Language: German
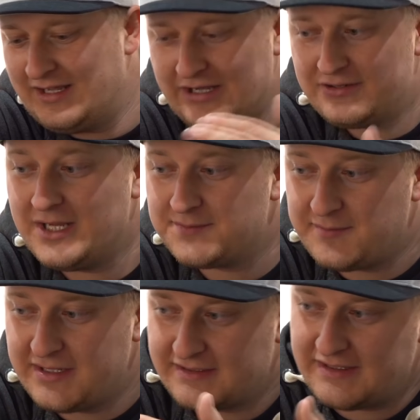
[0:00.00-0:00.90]
Ja, und hier habt ihr
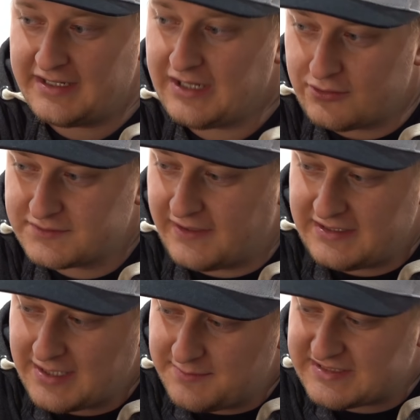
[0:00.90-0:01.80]
mal eine kleine Auswahl.
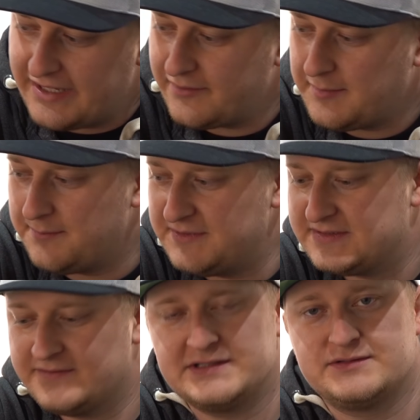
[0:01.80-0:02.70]
Ich habe jetzt einfach mal ein
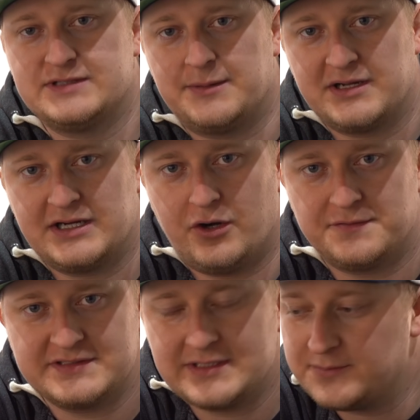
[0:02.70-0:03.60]
bisschen was
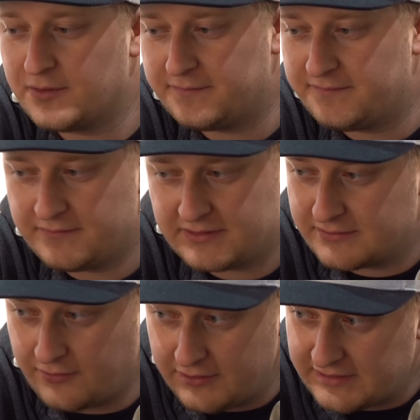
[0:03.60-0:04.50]
zusammengekauft. Es gibt noch
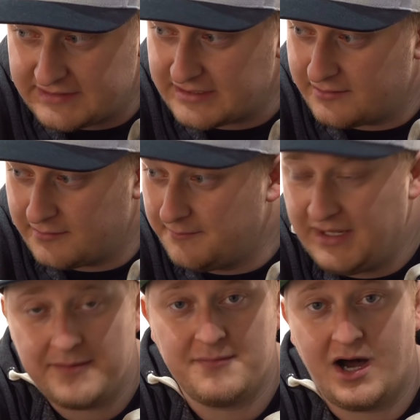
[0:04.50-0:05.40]
deutlich äh,
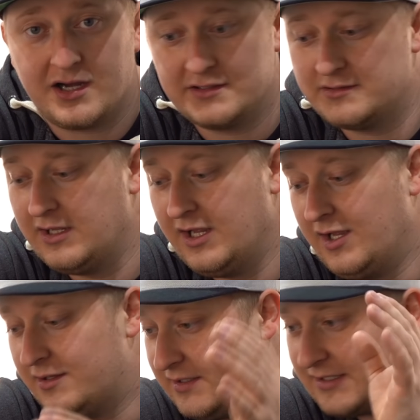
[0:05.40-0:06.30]
mehr Marken.
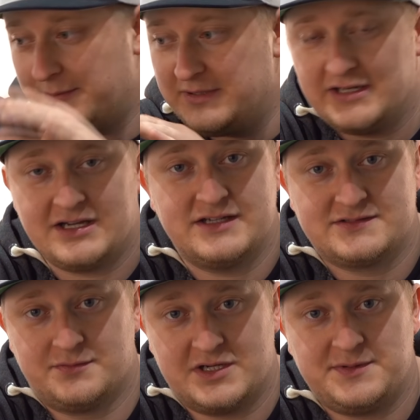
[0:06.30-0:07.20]
Äh, Chemical Guys
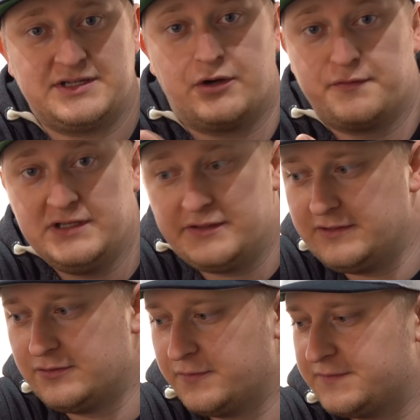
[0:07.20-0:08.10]
zum Beispiel hat ja auch viele,
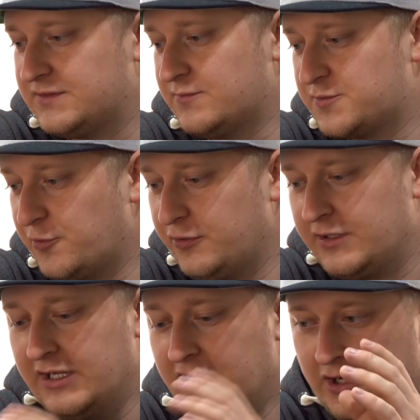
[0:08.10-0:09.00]
viele Düfte zum Sprühen.
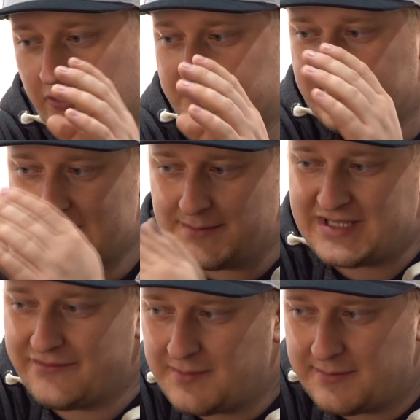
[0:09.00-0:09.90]
Und ich habe jetzt
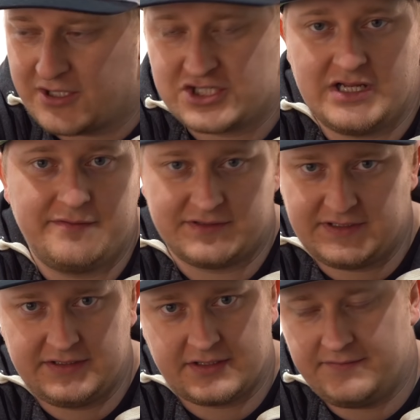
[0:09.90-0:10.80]
einfach mal ein paar
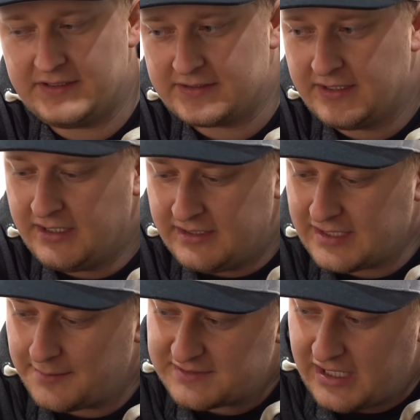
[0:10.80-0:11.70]
Stellvertreter gewählt.
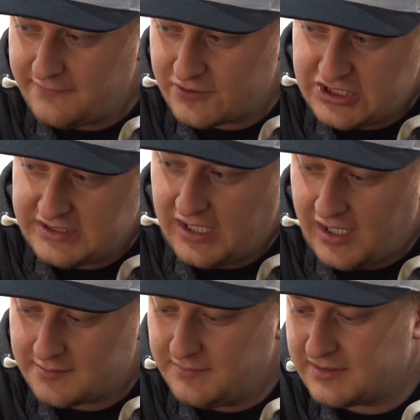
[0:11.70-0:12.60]
Ich habe drei verschiedene
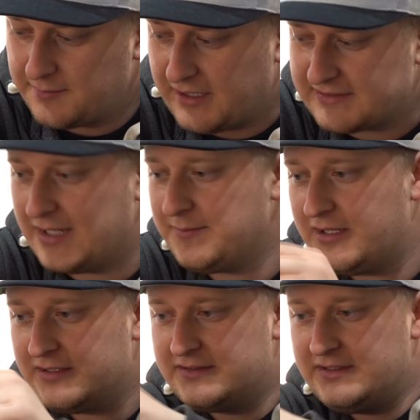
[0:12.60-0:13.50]
Arten mitgebracht.
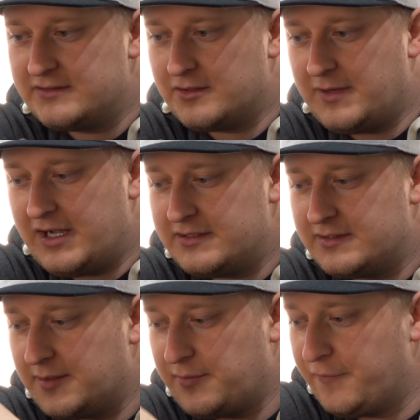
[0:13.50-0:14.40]
Einmal die normalen
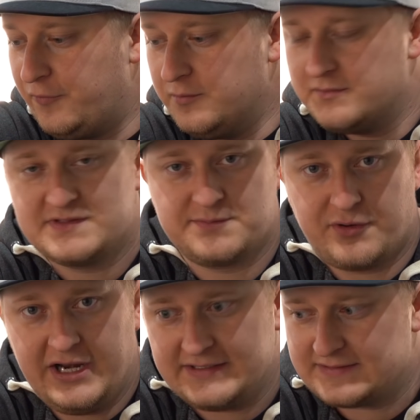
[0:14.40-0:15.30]
ja,
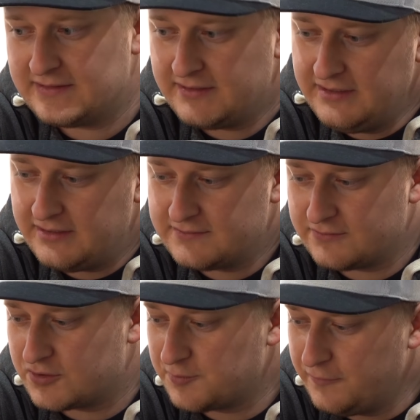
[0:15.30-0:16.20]
Parfüm-Sprays. Hier in so
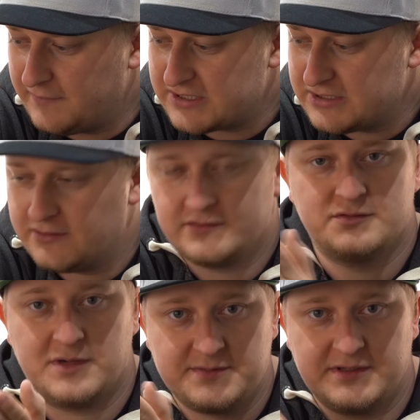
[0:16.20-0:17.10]
einer Sprühflasche,
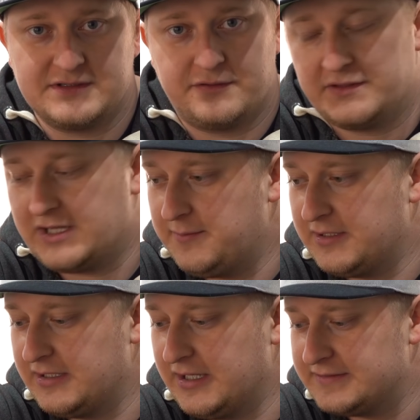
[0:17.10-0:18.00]
zum Beispiel das auch von
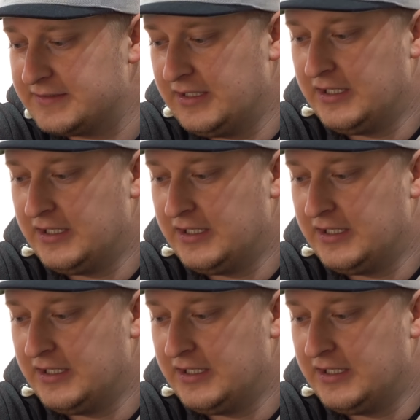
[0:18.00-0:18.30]
Chemical Guys.